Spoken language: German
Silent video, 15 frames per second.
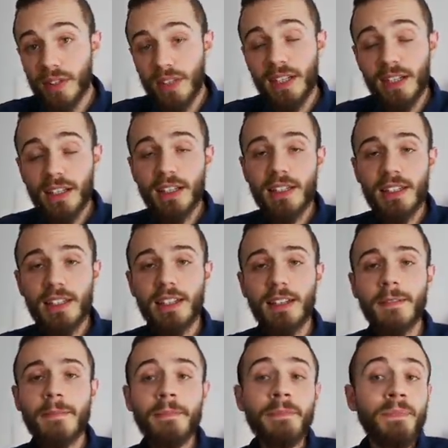wie hier
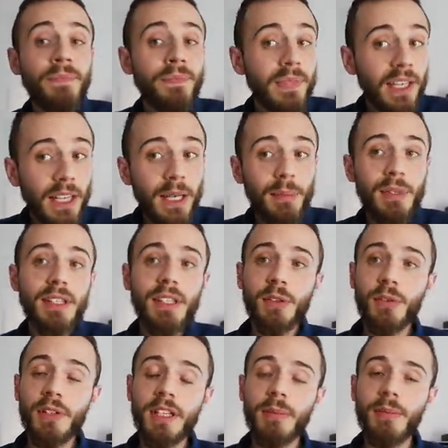gesehen, gibt es
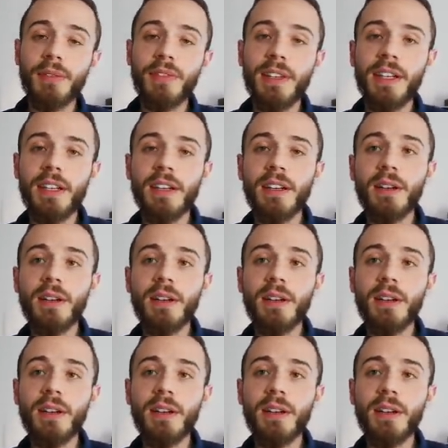natürlich immer weniger.